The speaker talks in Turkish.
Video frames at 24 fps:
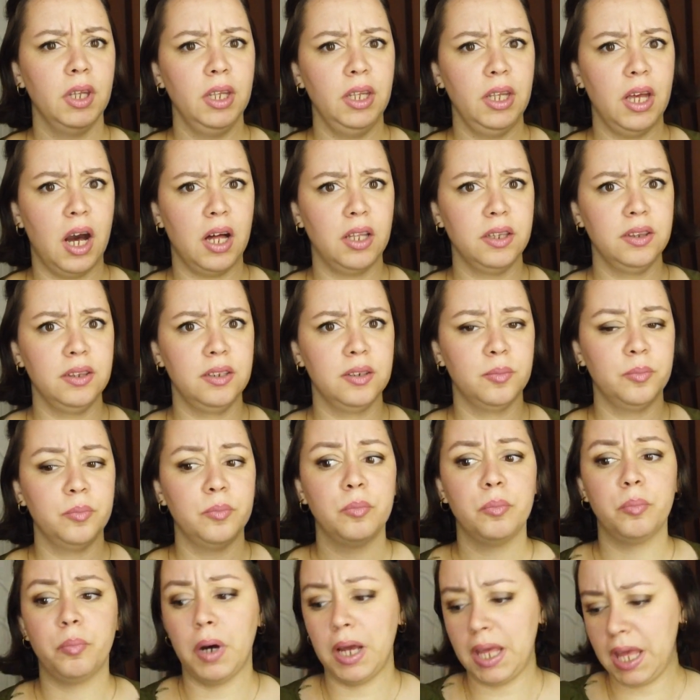yandım.
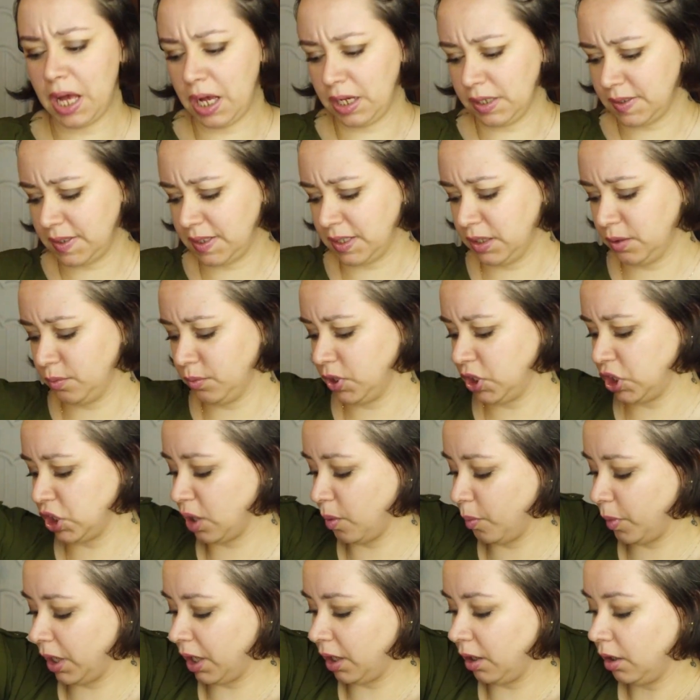Bayağı
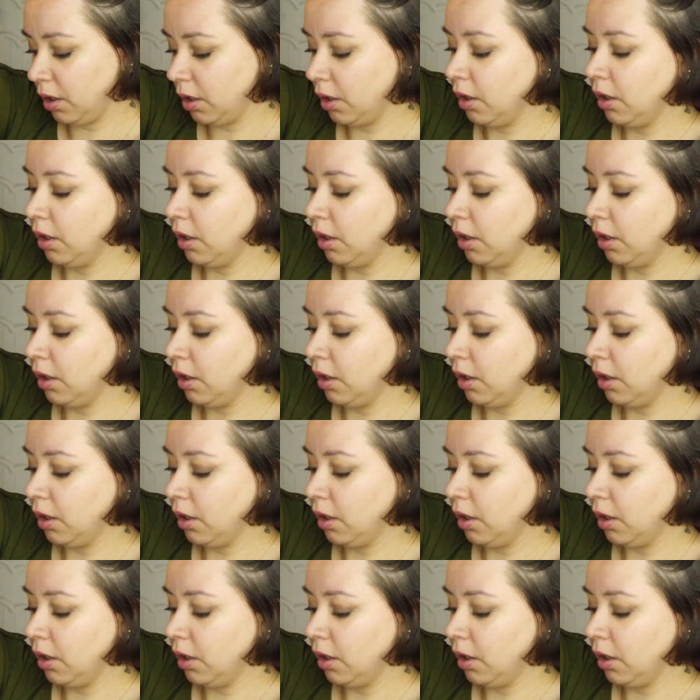ısınmış ama